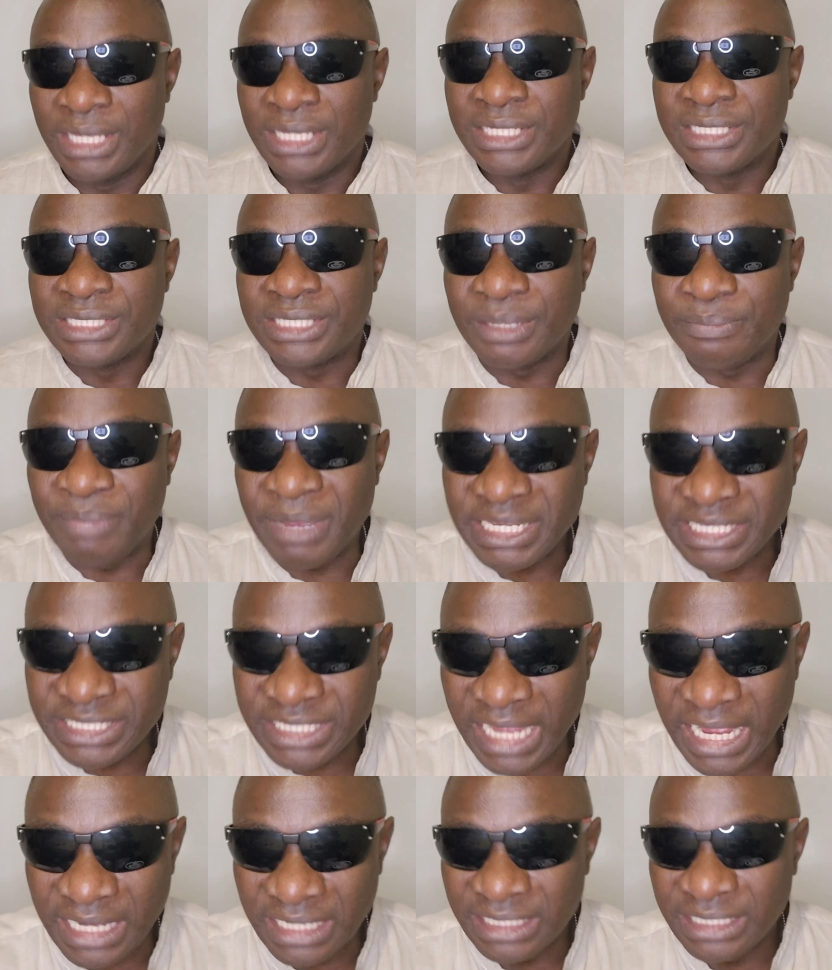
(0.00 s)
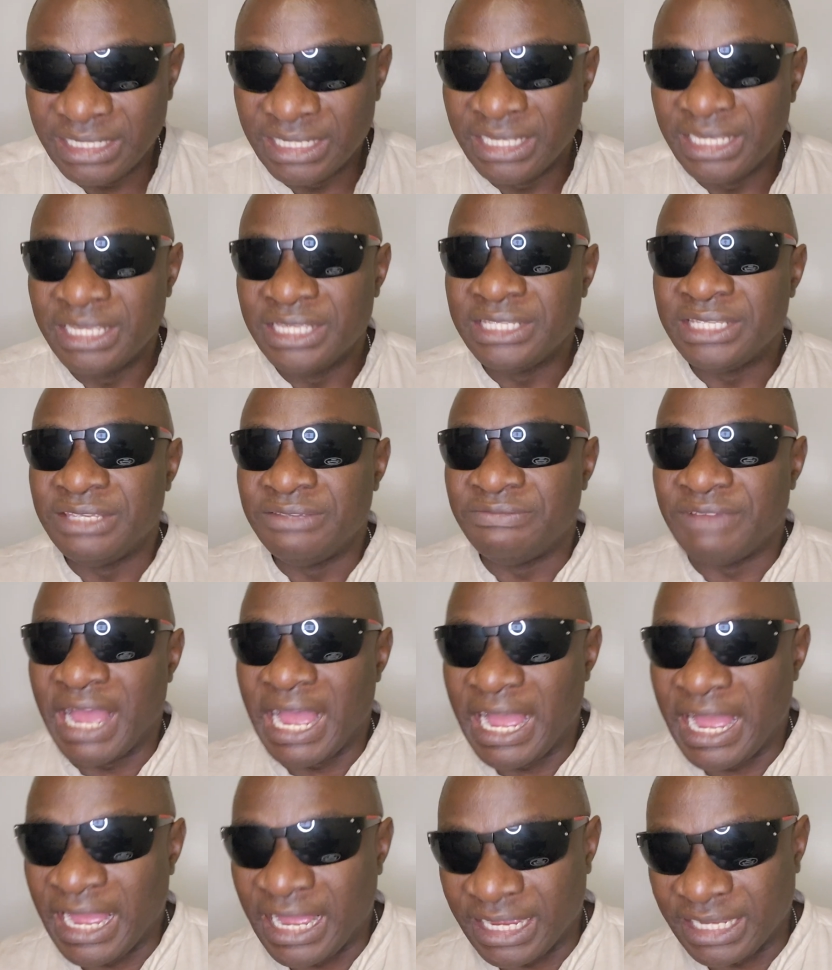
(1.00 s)
C'est pas ça qui va
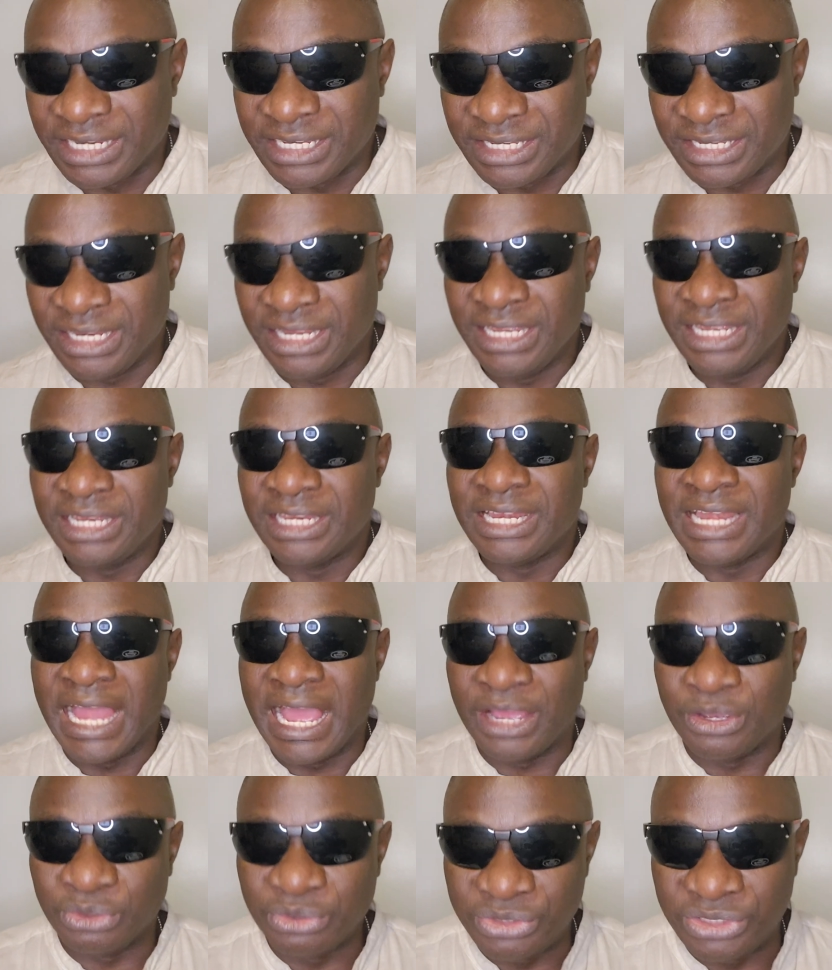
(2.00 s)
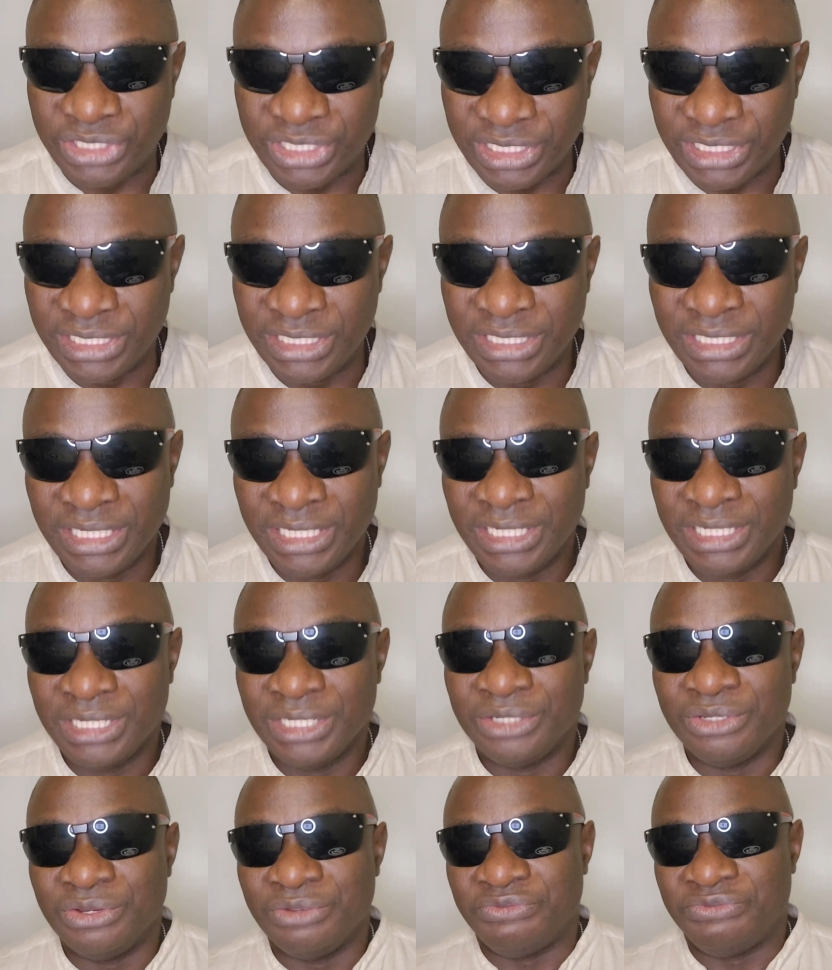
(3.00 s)
arrêter la Russie
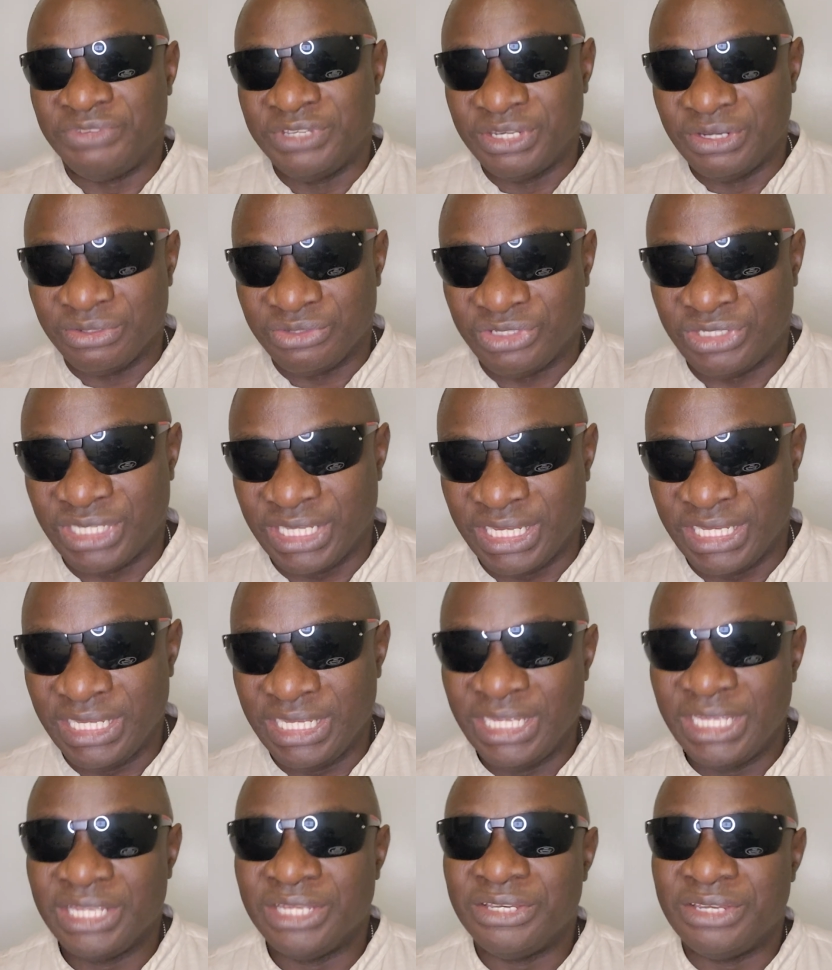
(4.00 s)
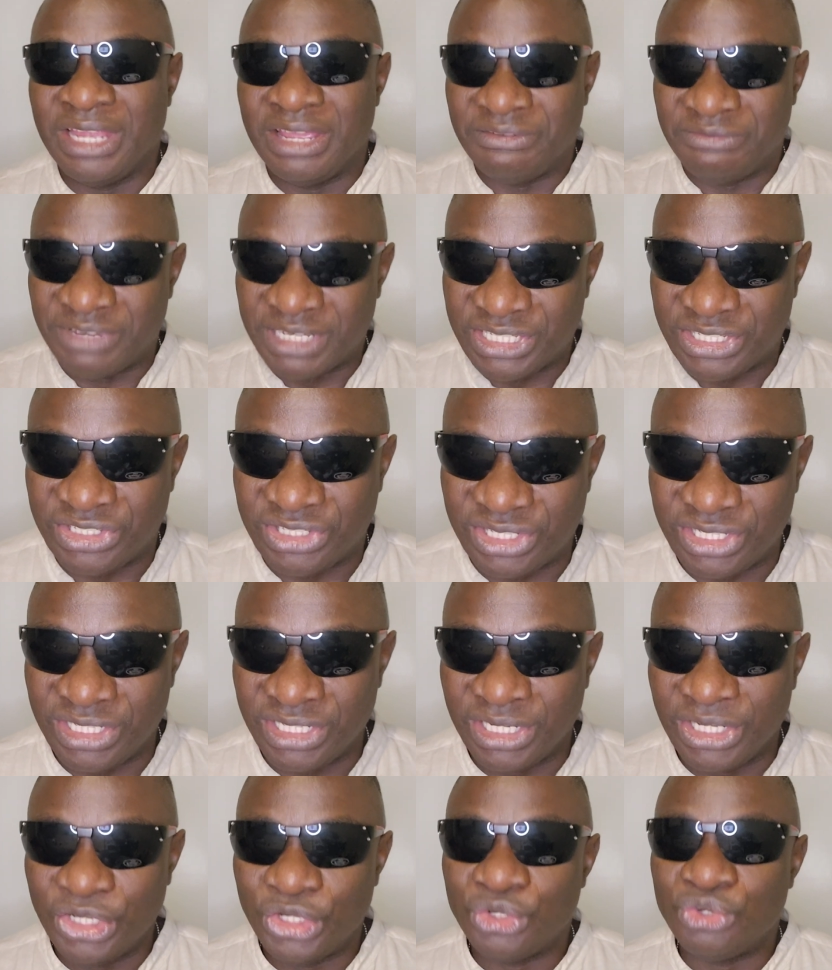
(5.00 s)
de financer,
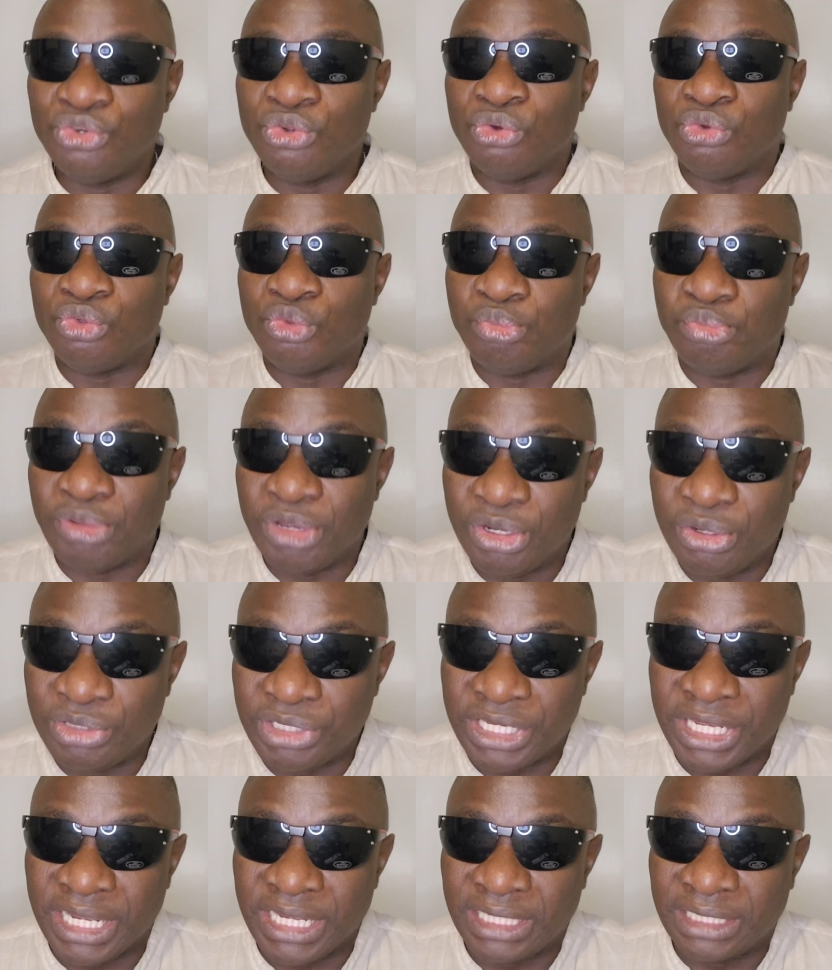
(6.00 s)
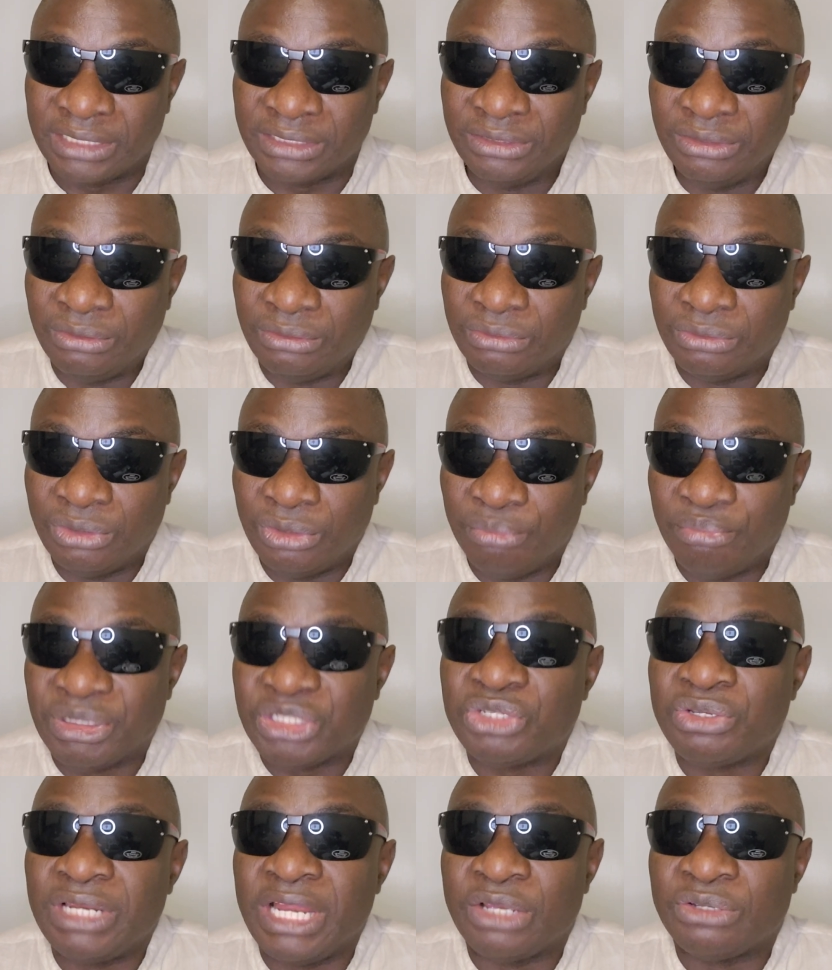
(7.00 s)
d'investir, d'occuper le terrain. Non,
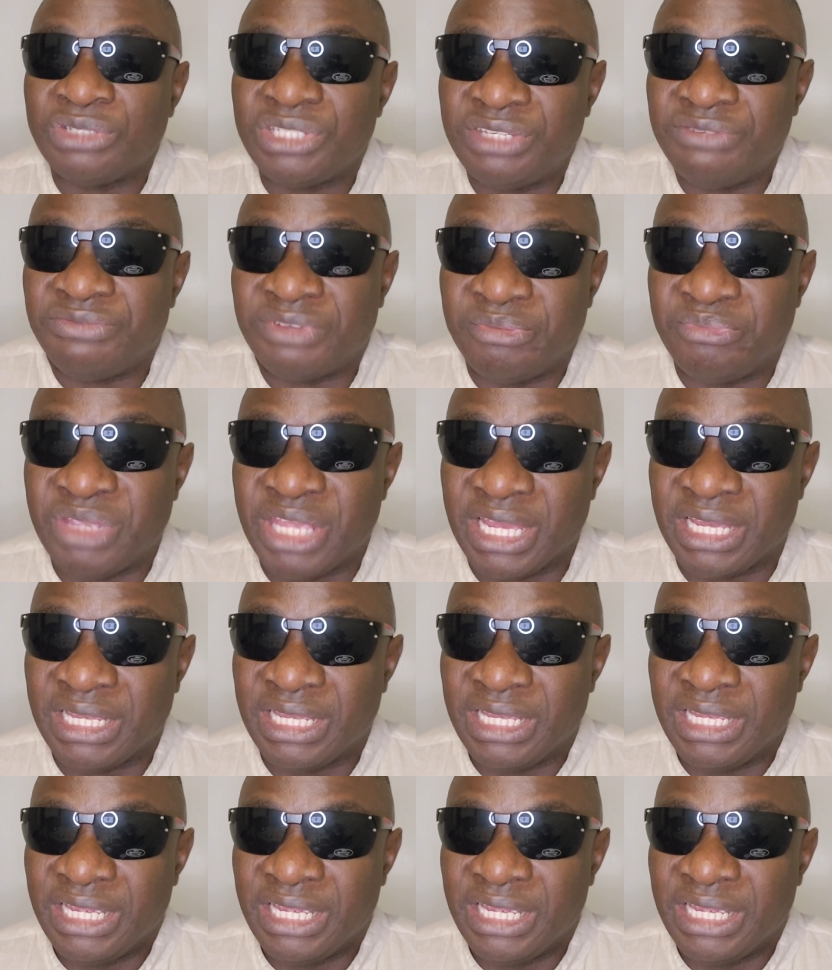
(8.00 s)
parce que la Russie fait bien.